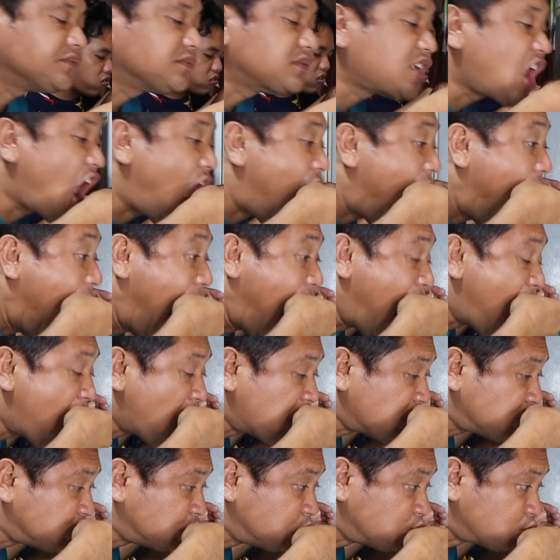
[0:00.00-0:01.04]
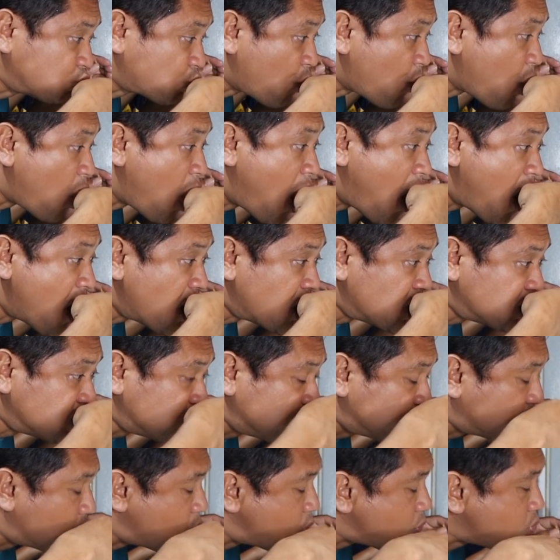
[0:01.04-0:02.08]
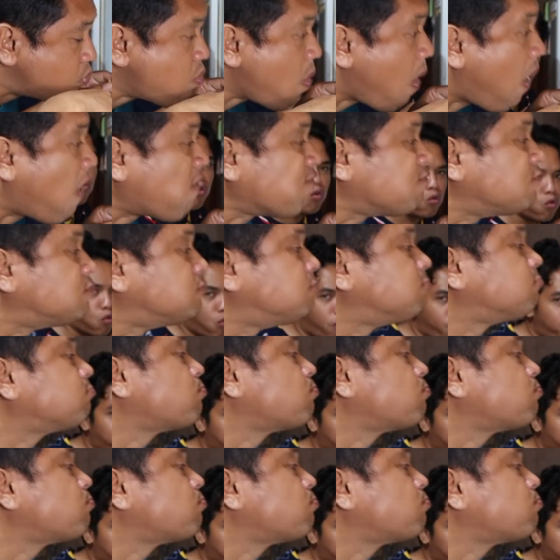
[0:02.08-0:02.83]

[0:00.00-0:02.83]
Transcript: As in, grabe. Actually, wala kaming tulog.